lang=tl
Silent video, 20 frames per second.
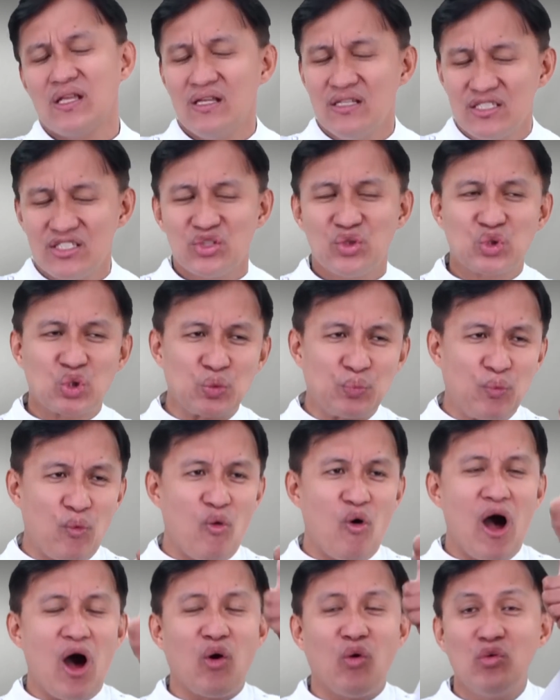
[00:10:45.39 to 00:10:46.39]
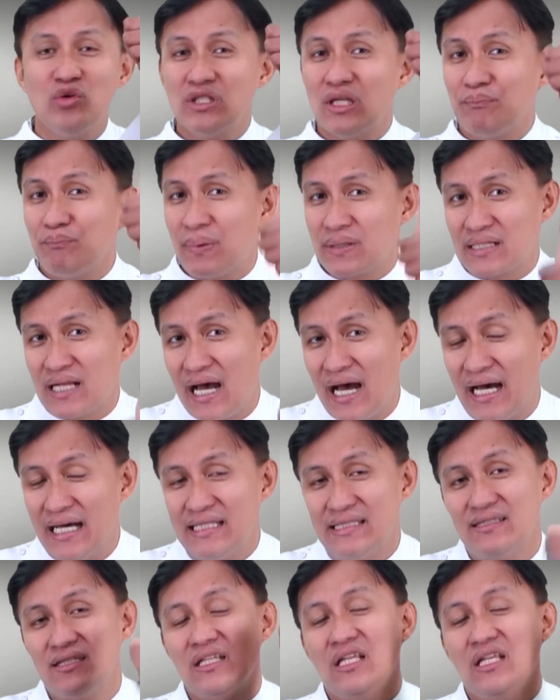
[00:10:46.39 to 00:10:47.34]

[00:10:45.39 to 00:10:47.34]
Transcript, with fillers: Siguro po ang unang paraan